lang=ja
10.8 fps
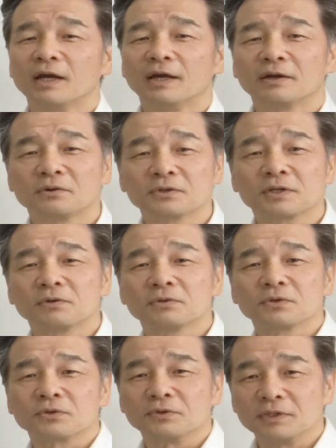厚生労
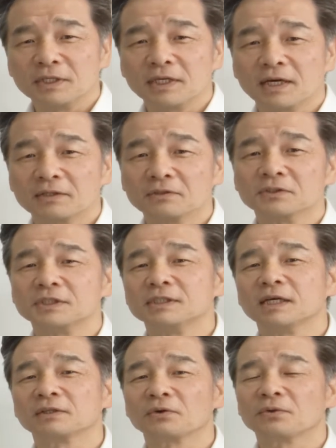働省認可の新
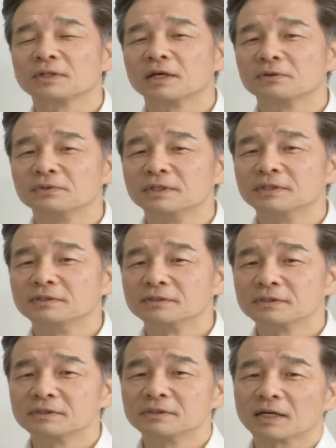型コロナウイルス